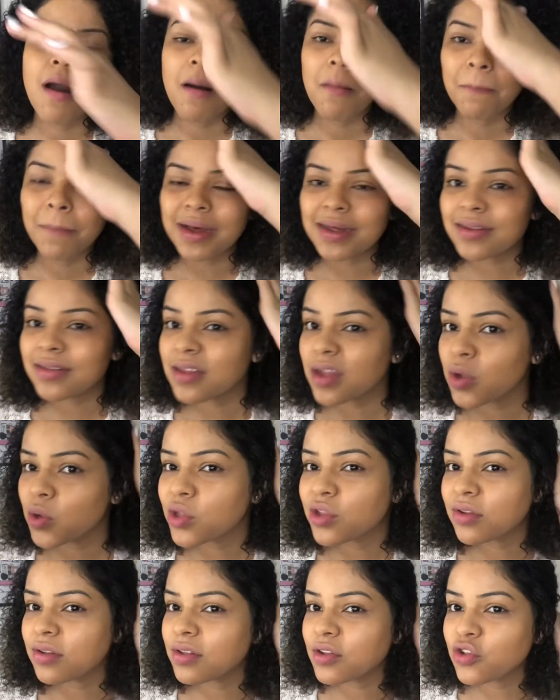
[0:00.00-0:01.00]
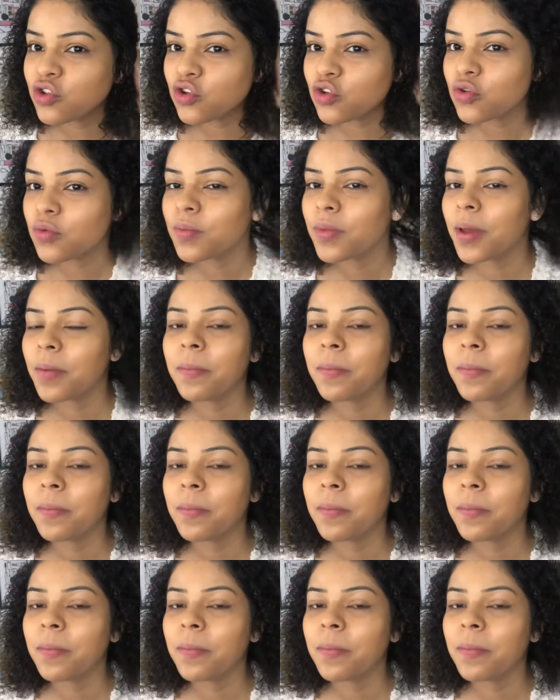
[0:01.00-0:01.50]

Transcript: mas não, eu tô sentindo minha